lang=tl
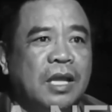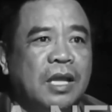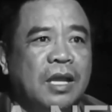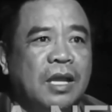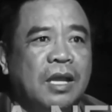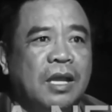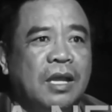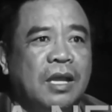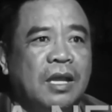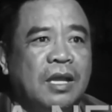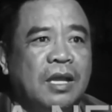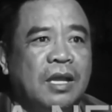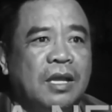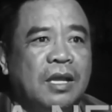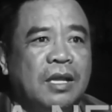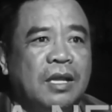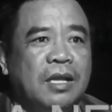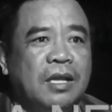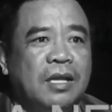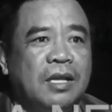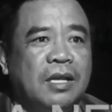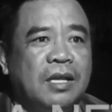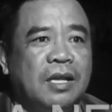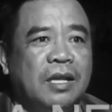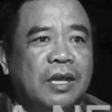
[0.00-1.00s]
sa
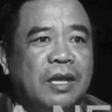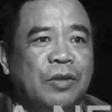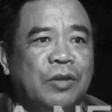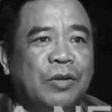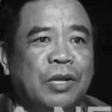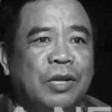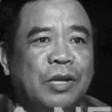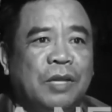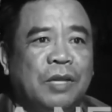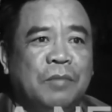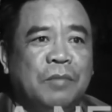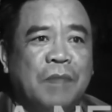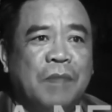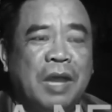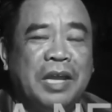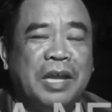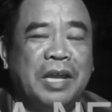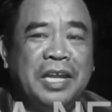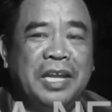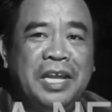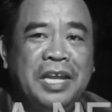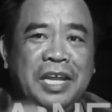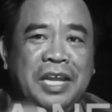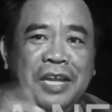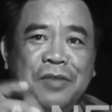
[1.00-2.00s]
ano ng
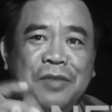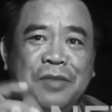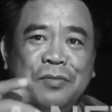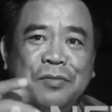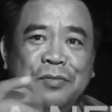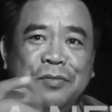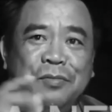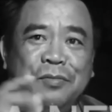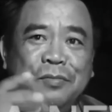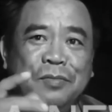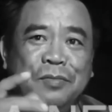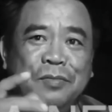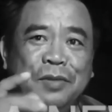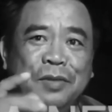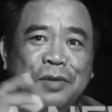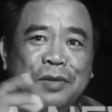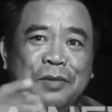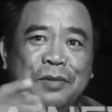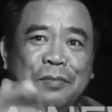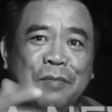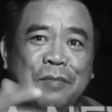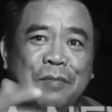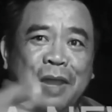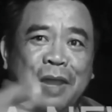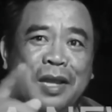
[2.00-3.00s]
magi,
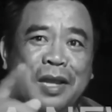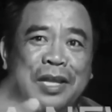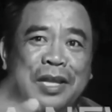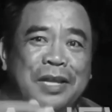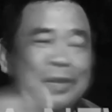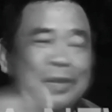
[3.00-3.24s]
yung